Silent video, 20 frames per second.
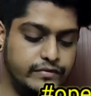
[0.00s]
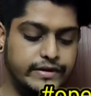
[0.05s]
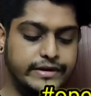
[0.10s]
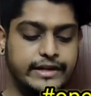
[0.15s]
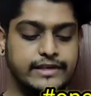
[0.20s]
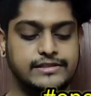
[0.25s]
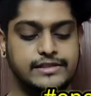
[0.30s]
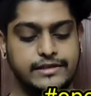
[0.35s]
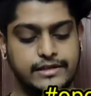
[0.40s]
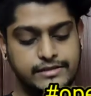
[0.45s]

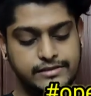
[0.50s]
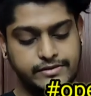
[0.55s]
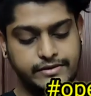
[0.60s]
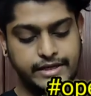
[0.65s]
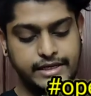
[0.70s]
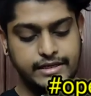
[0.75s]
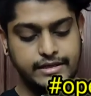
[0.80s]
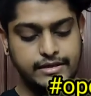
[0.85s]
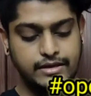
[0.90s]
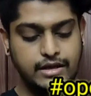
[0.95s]
फिटनेस इंडस्ट्री
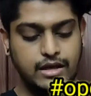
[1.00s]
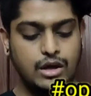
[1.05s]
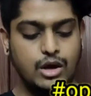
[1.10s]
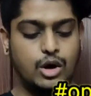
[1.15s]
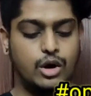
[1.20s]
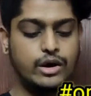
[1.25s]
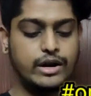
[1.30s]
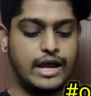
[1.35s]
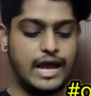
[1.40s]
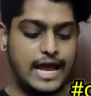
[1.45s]

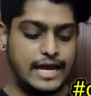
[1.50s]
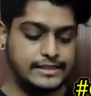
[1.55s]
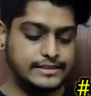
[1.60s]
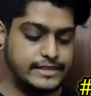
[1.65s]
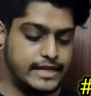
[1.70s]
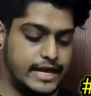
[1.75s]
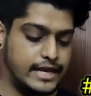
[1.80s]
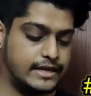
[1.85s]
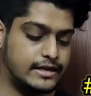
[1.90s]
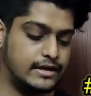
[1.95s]
और हैश
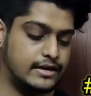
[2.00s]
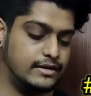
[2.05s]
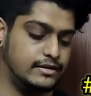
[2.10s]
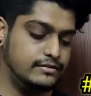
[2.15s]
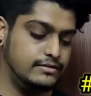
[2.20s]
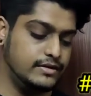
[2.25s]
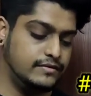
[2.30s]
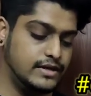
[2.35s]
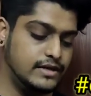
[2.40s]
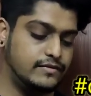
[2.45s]
टैग
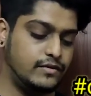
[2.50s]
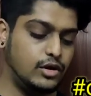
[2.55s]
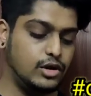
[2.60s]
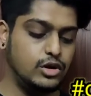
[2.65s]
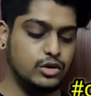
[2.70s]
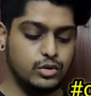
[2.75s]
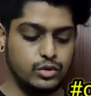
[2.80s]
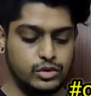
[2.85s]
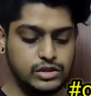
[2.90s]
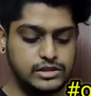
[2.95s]
वी विल फॉलो
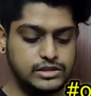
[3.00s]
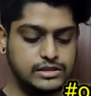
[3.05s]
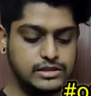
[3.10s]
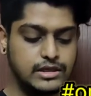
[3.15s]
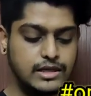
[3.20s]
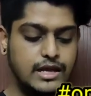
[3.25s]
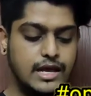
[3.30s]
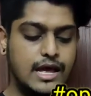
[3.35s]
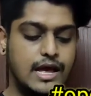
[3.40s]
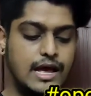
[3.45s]
रूल्स
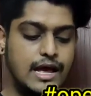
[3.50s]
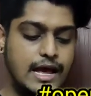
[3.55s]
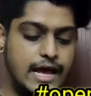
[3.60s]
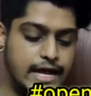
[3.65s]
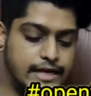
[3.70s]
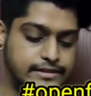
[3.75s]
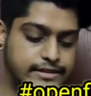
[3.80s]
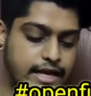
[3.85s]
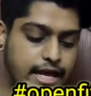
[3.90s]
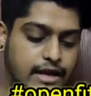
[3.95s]

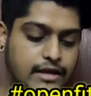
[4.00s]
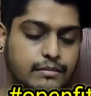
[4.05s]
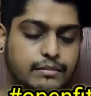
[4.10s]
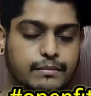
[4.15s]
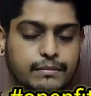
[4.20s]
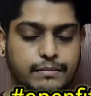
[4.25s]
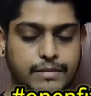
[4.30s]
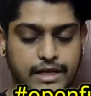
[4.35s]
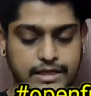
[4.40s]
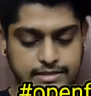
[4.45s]
हैश टैग
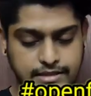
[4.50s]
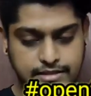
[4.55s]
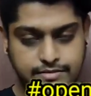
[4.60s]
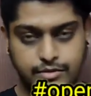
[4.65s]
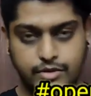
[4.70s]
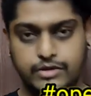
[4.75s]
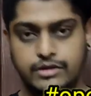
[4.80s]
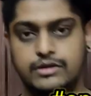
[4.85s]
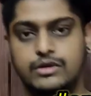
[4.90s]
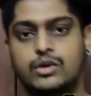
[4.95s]
प्लीज़
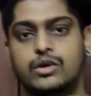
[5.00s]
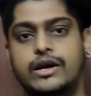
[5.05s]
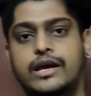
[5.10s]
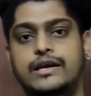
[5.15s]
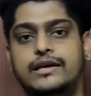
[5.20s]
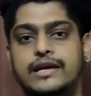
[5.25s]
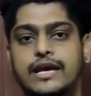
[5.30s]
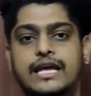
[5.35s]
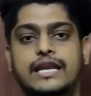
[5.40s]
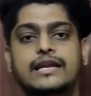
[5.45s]
रिस्पॉन्ड ओके
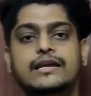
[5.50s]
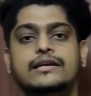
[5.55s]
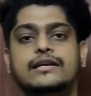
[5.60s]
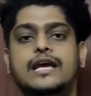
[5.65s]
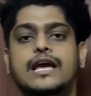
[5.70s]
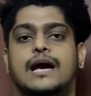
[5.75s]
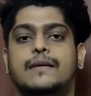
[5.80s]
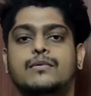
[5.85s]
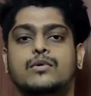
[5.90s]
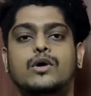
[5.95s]
ये ये
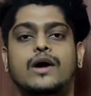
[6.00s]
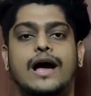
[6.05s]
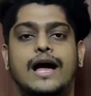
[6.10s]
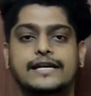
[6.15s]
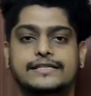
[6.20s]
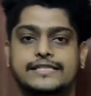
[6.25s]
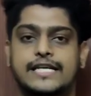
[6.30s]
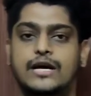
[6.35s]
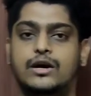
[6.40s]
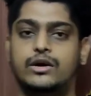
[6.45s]
आपको हैश
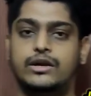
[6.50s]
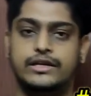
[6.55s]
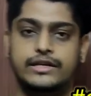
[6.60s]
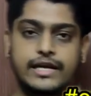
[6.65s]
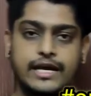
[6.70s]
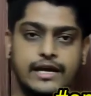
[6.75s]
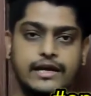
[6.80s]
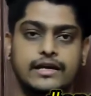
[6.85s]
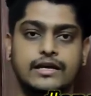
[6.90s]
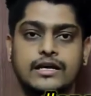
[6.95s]
टैग और
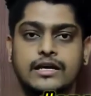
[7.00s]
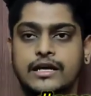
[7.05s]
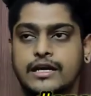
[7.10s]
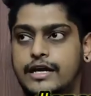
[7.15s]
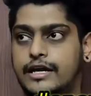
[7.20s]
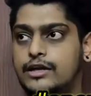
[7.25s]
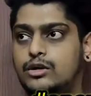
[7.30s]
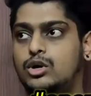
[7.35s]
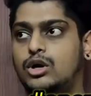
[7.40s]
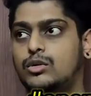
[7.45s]
ये
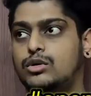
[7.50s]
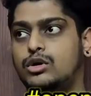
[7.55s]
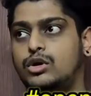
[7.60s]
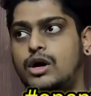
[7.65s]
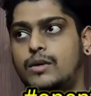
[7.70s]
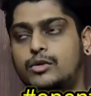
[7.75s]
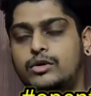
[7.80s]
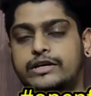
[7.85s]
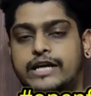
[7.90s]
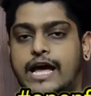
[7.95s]
इनको इनको
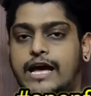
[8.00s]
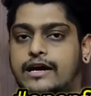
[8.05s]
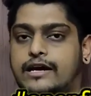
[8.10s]
आपको टैग